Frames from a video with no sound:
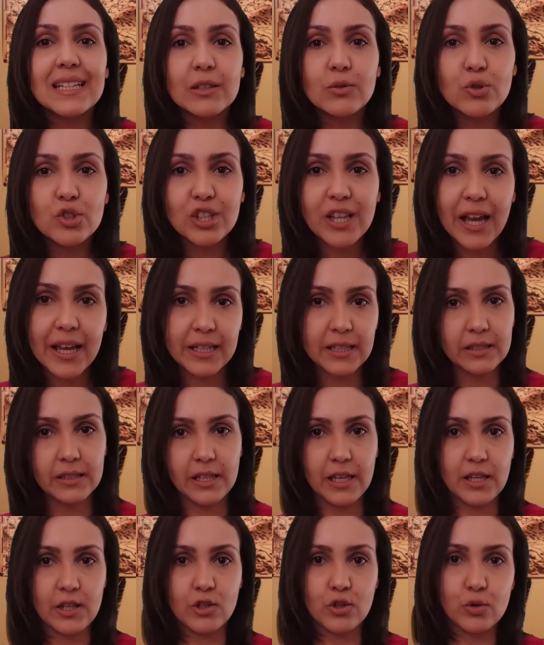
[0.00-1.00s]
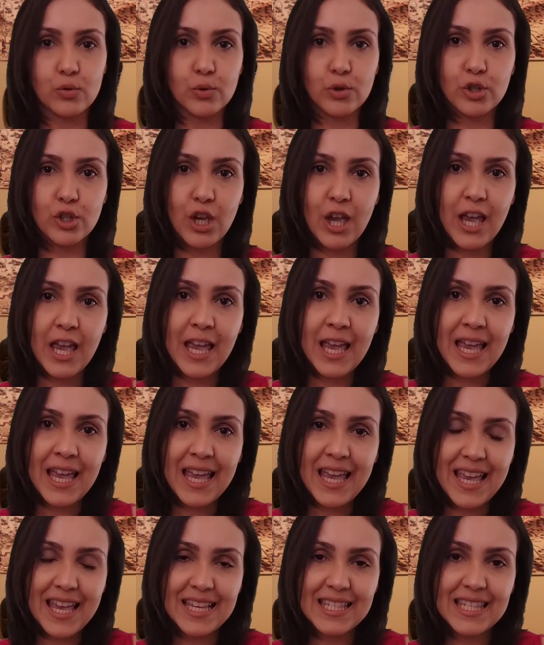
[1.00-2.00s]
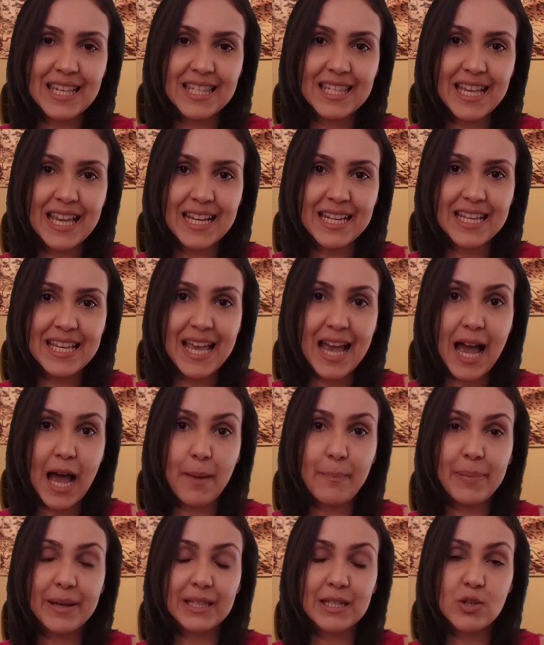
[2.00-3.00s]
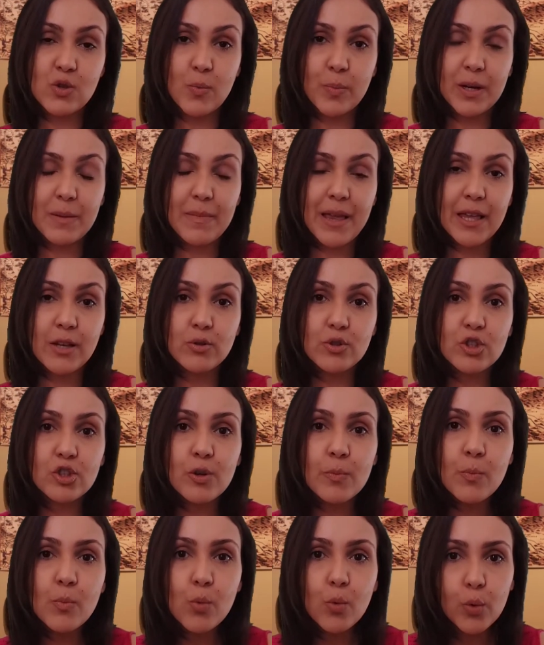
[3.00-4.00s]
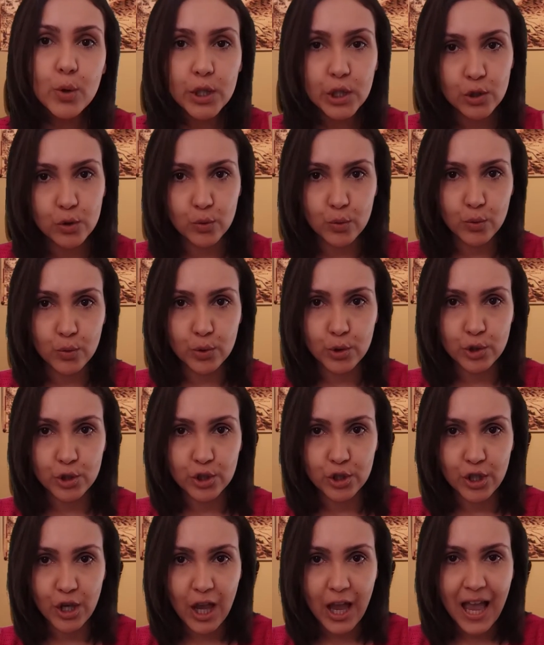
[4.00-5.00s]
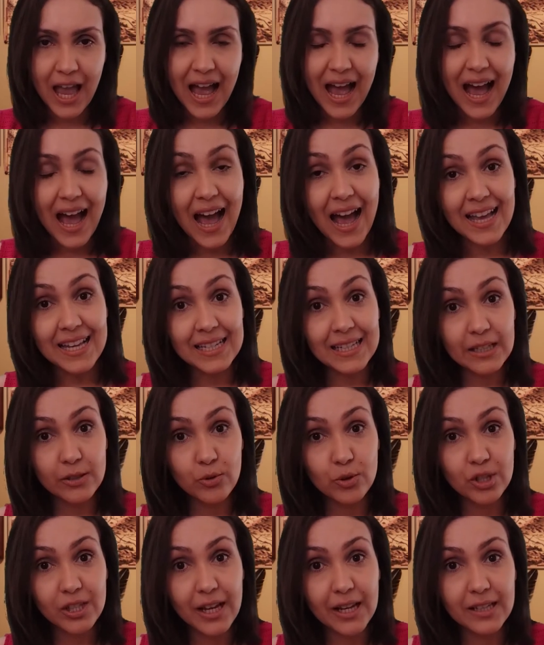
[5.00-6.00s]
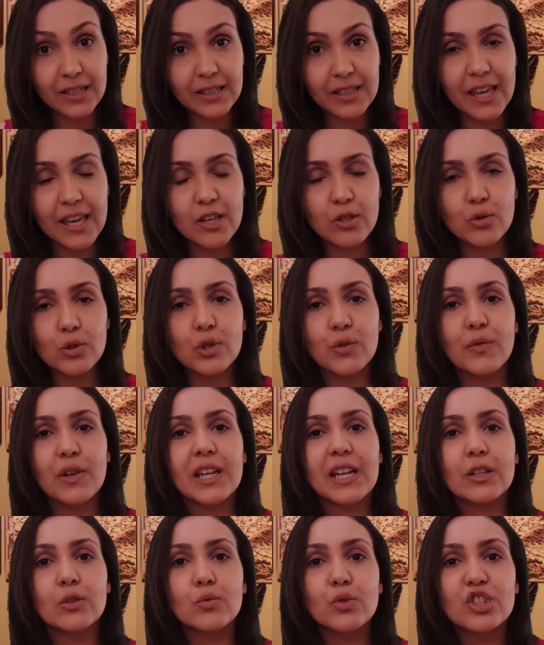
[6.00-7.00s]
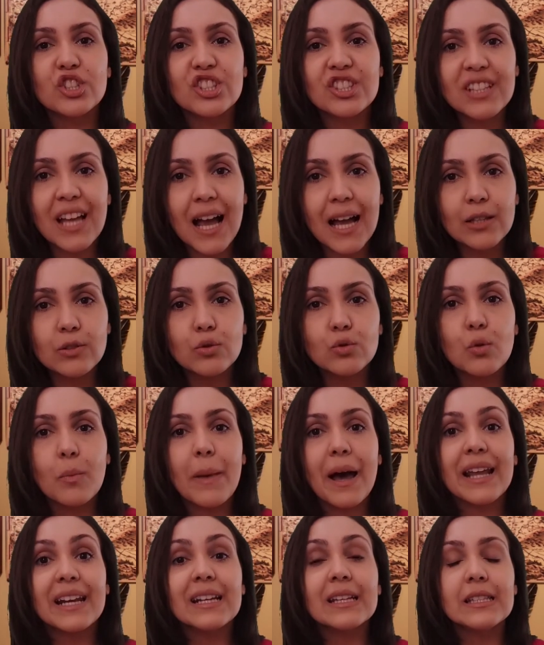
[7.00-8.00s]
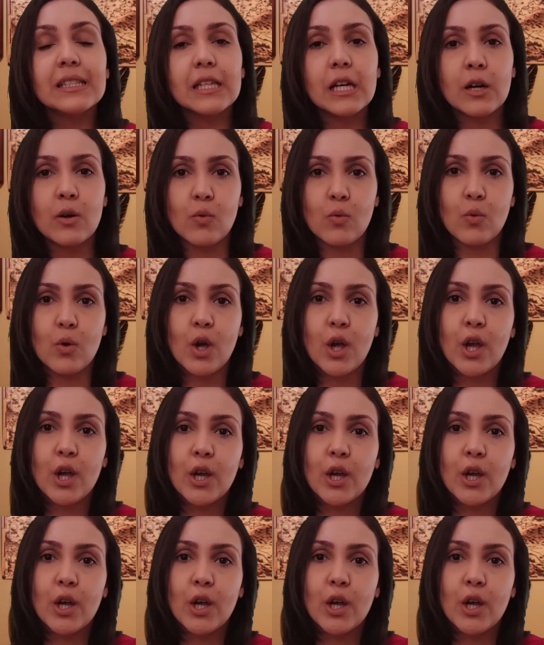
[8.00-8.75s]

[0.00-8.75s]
Ilha dos Caranguejos. Esse seria apenas o primeiro de muitos. A Ilha dos Caranguejos fica no estado do Maranhão.